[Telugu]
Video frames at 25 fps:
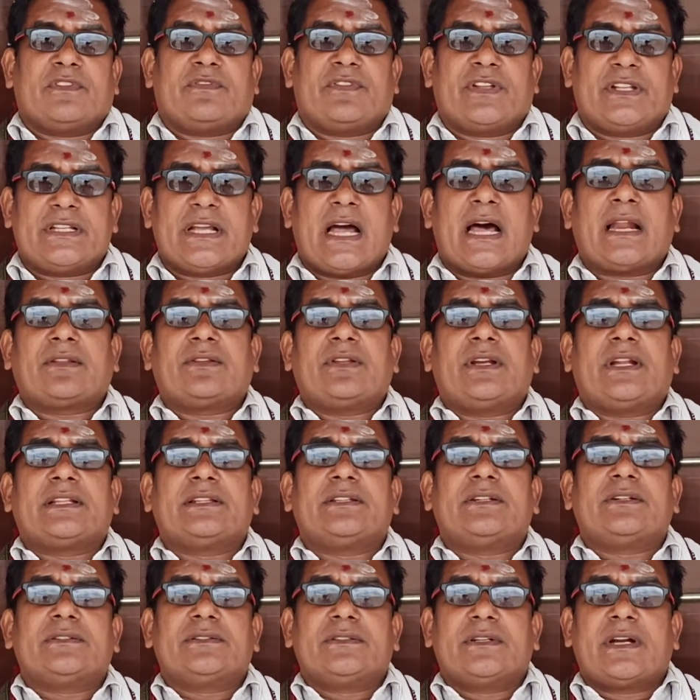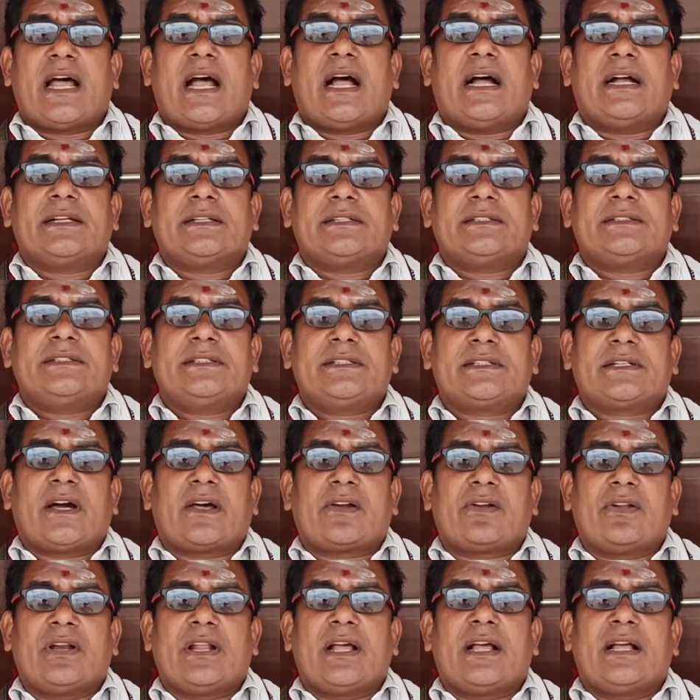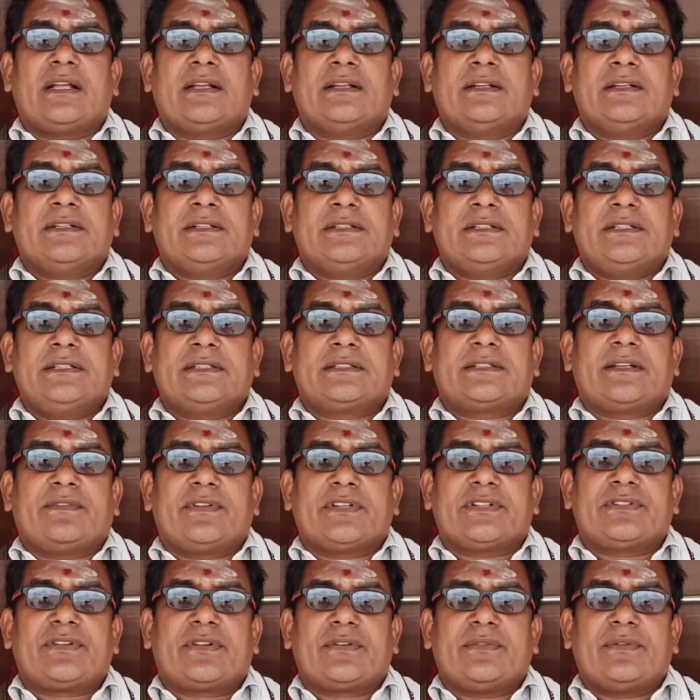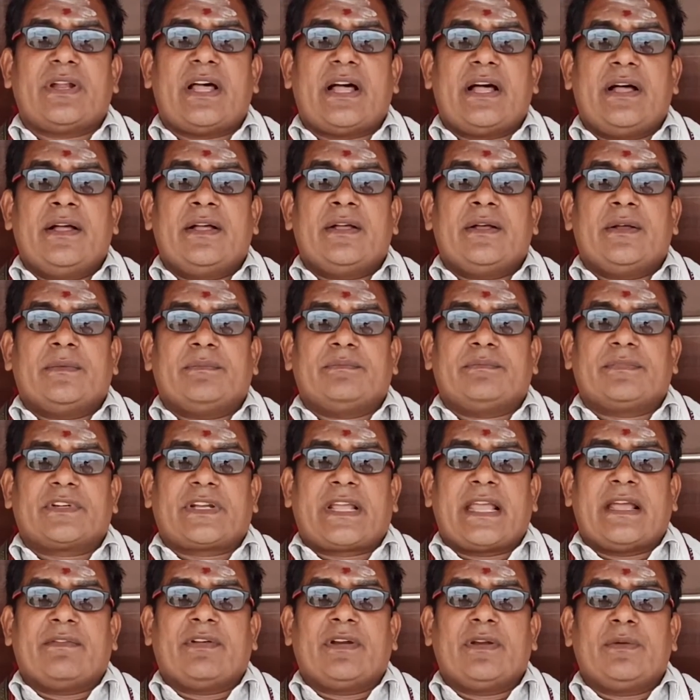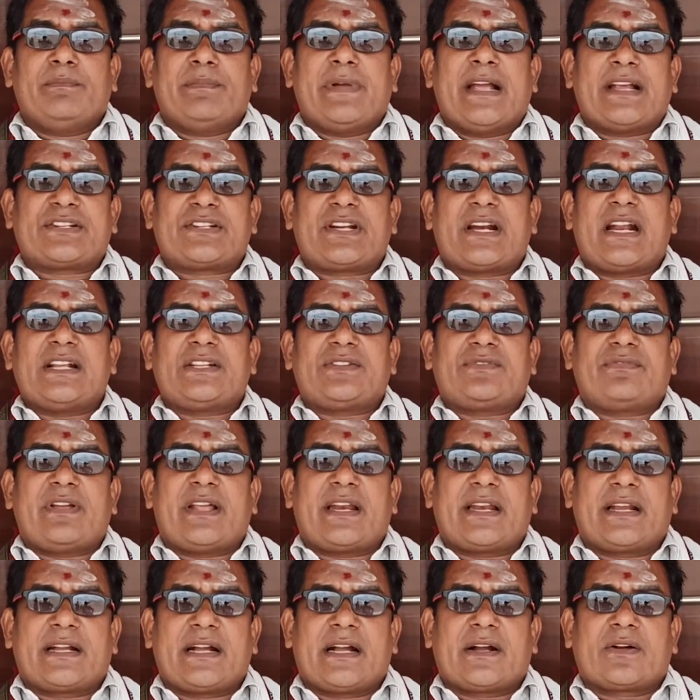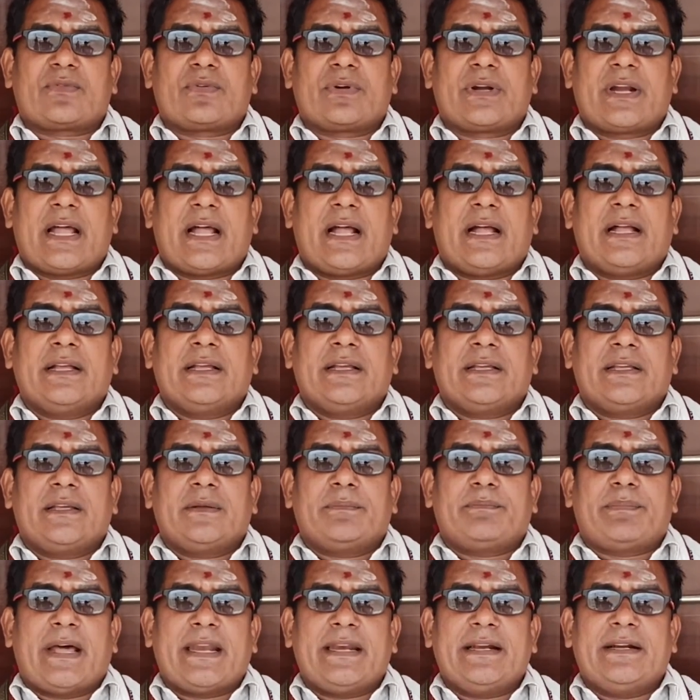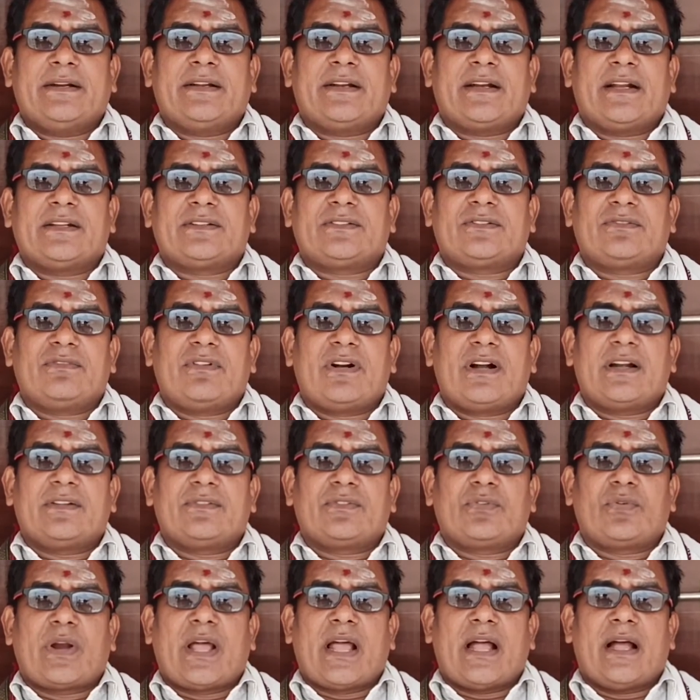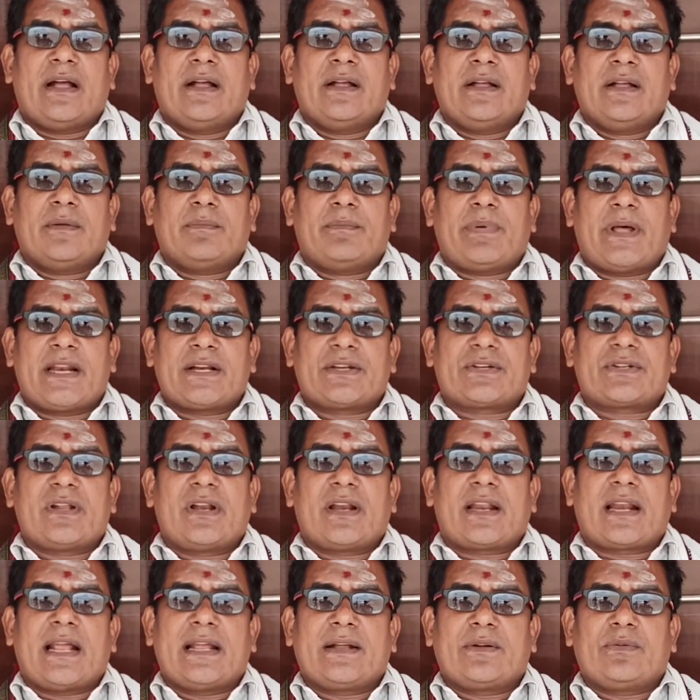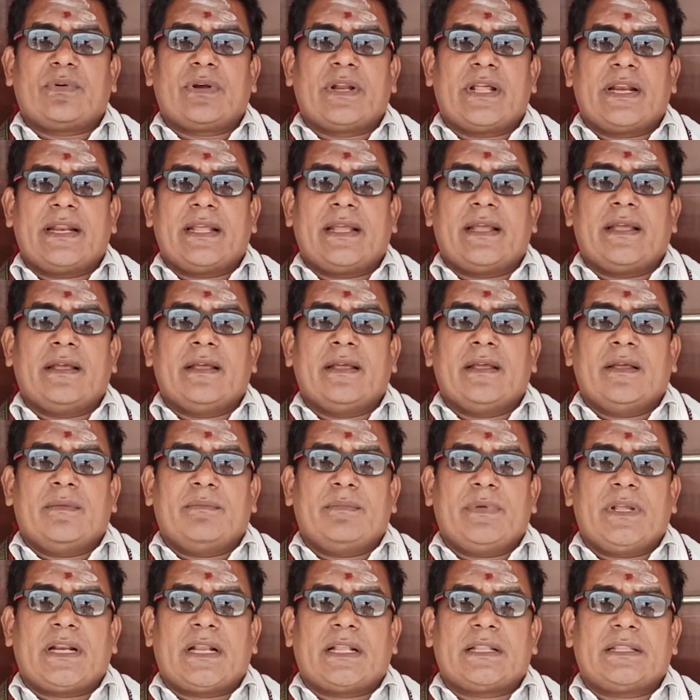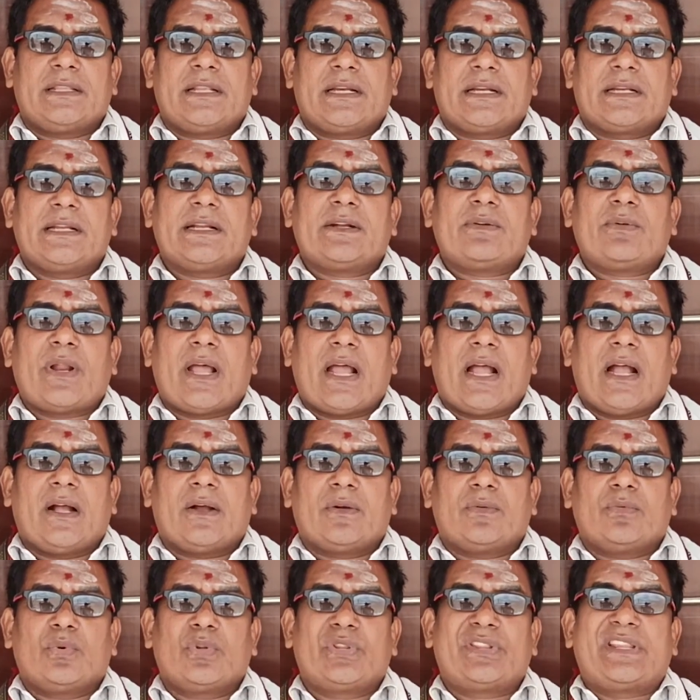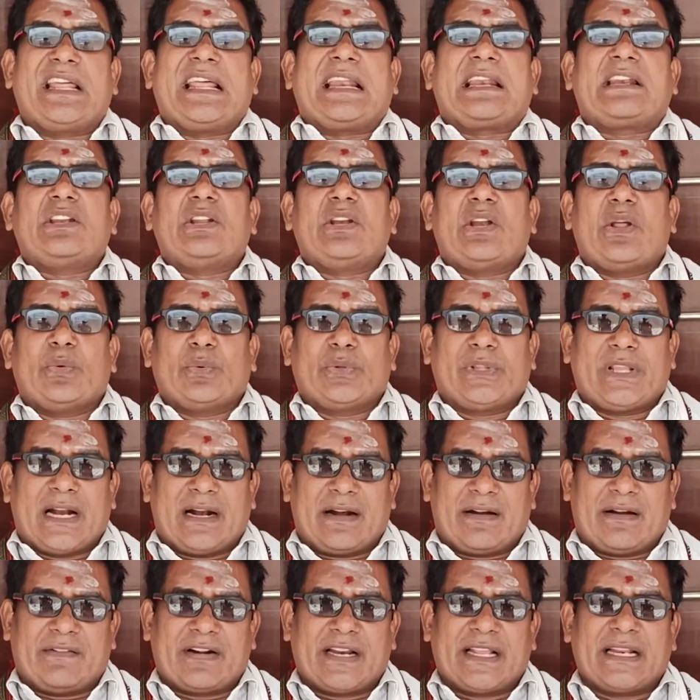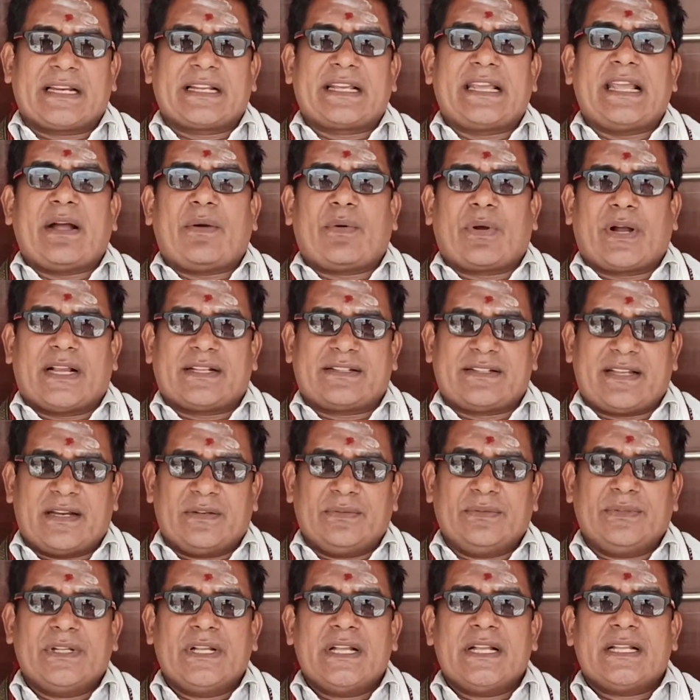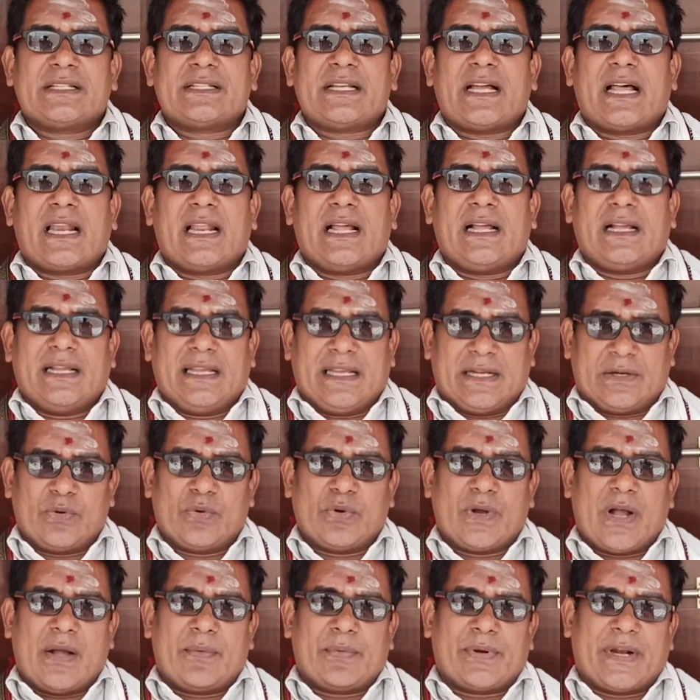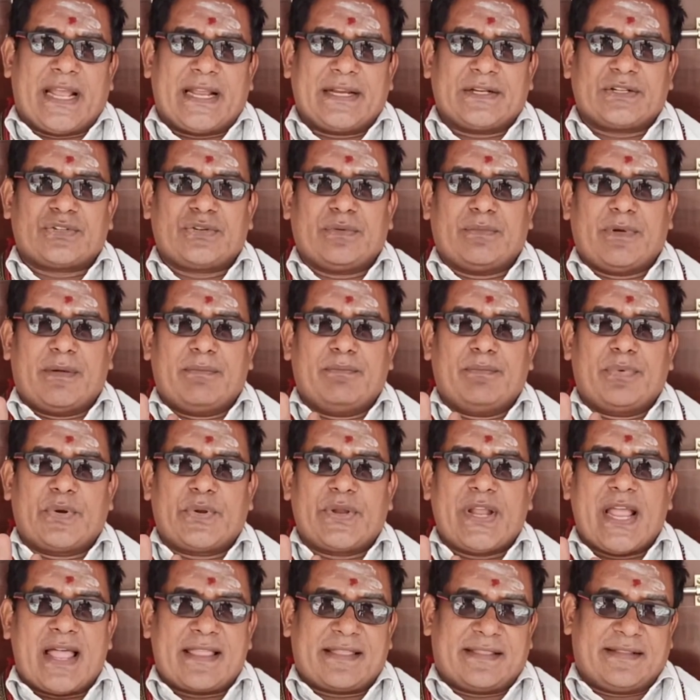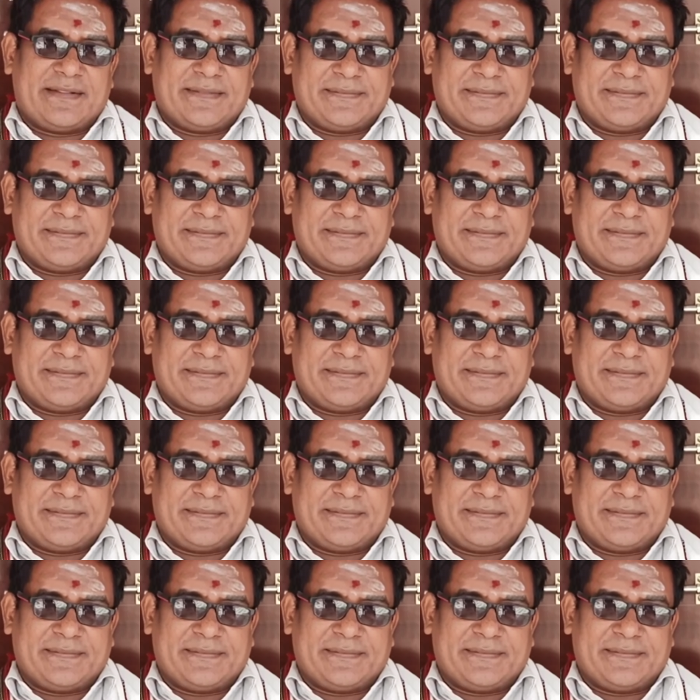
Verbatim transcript: విద్యార్థులందరూ కూడా ఈ కరోనా ఈ సంవత్సరంలో కేవలం మేషరాశి వారే కాకుండా ఈ పన్నెండు రాష్ట్రాల వాళ్ళు కూడా పరీక్షలు రాయకుండానే మీరందరికీ కూడా ఉత్తీర్ణులు అవుతా అవడానికి అవకాశాలు చాలా ఎక్కువగా ఉన్నాయి శుభం పురుగా